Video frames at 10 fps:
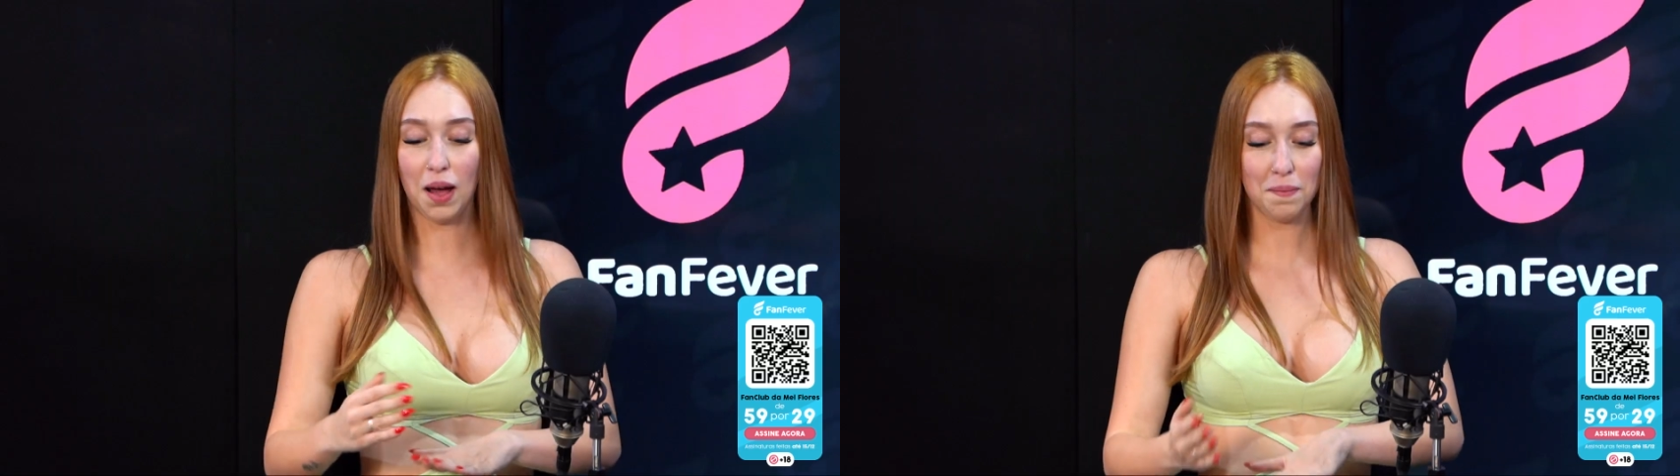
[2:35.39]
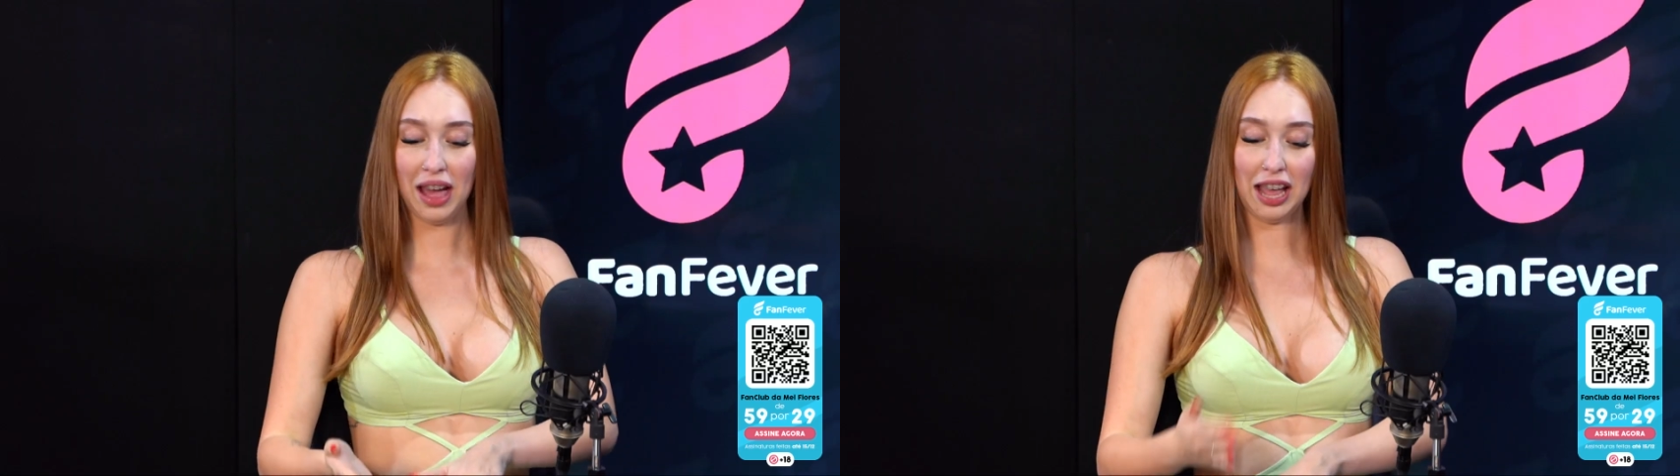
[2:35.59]

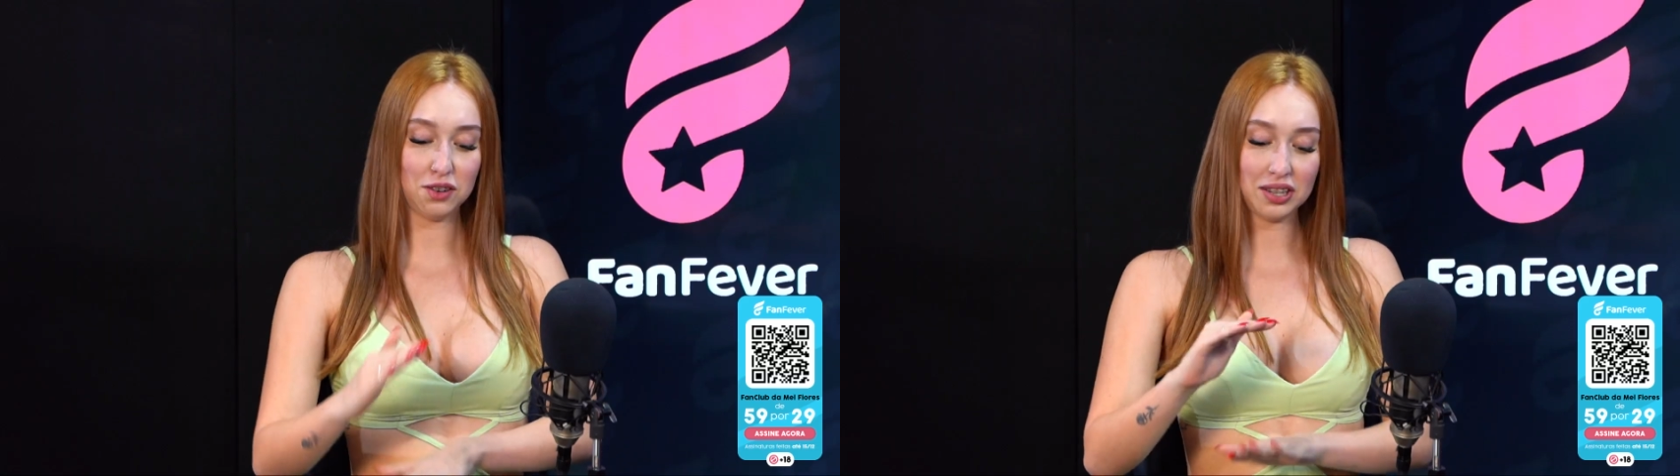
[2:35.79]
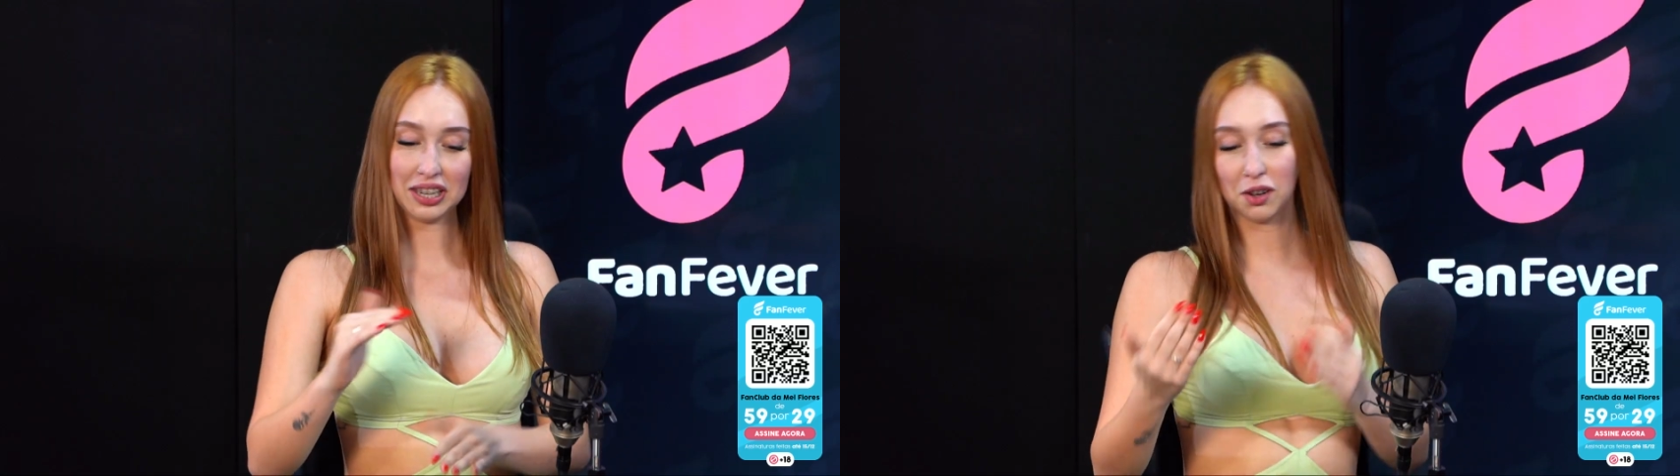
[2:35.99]
médio,
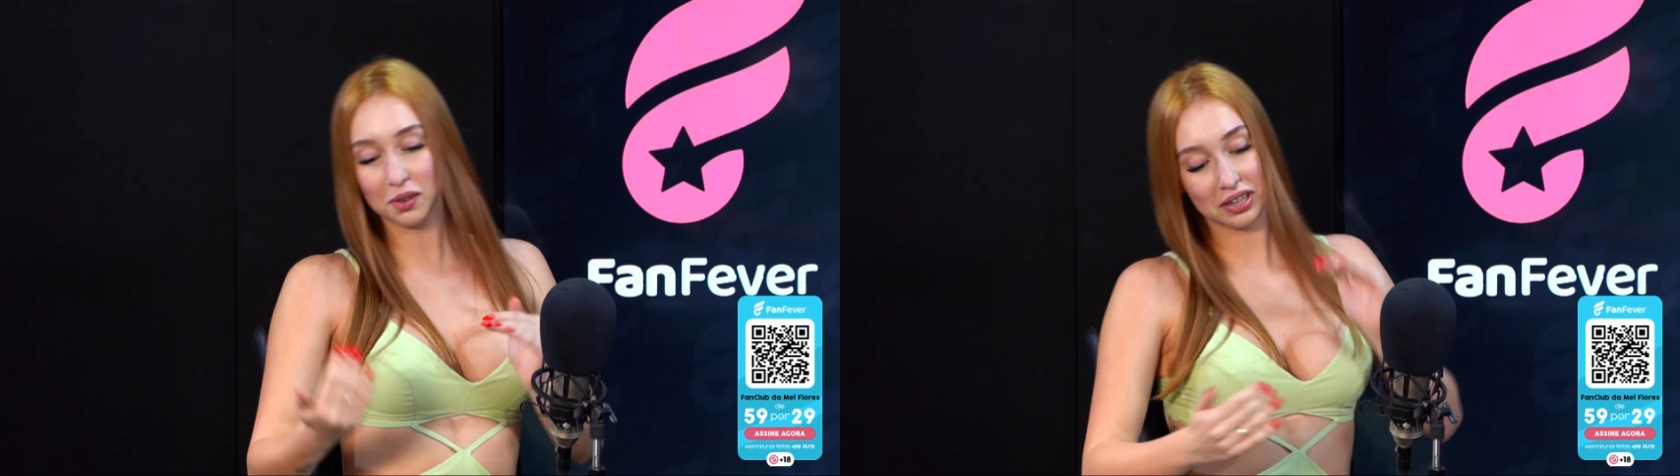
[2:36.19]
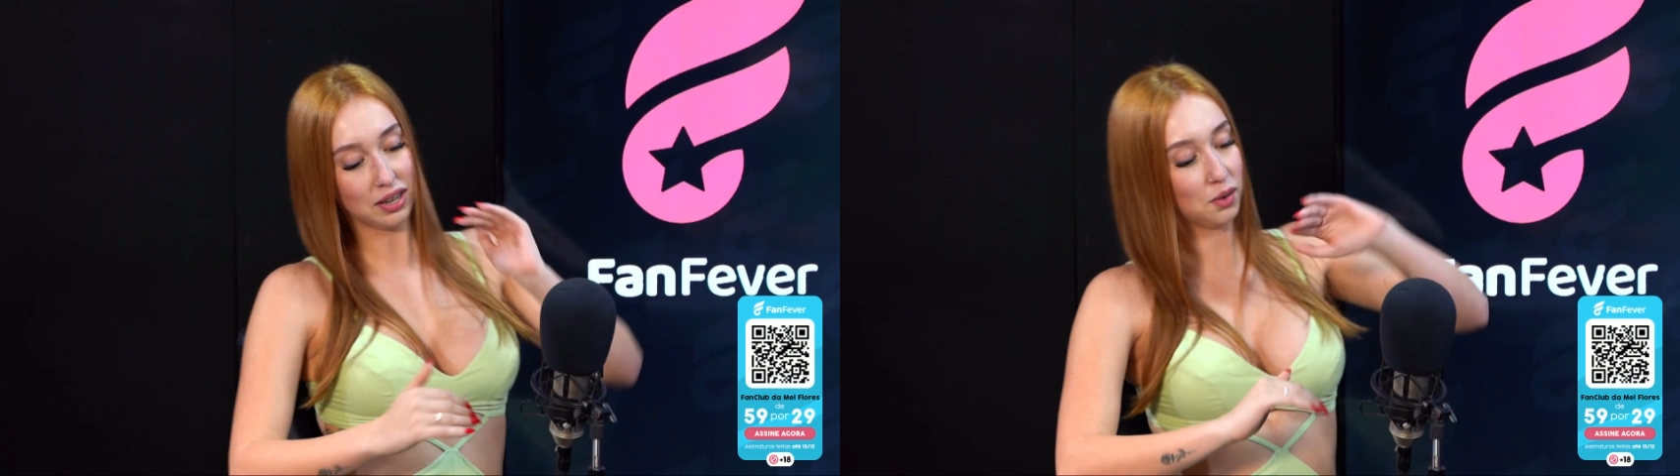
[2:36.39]
assim, eu, não,
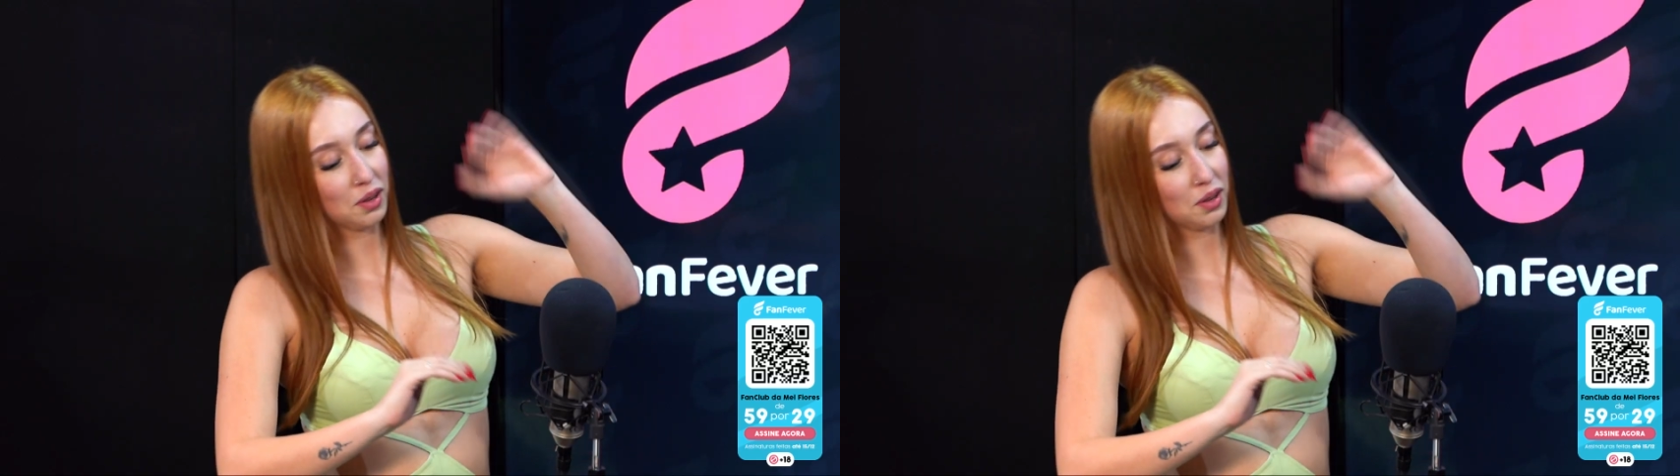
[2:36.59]
eu,